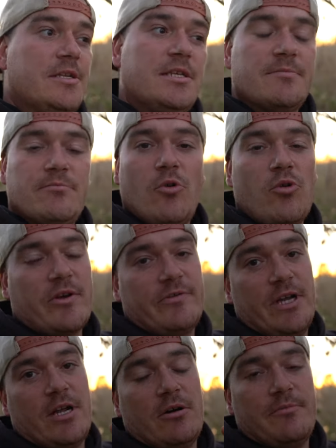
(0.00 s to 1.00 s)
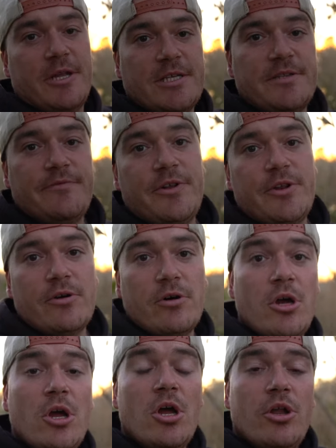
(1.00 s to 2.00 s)
diesem oder vielleicht auch im nächsten
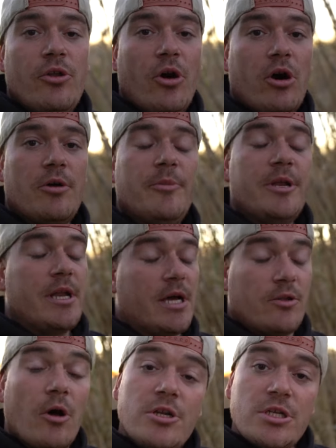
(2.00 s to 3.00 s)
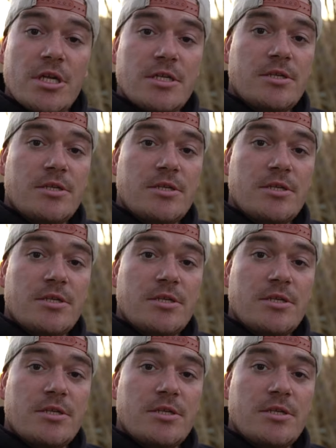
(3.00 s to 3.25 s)
Video noch mit nach Deutschland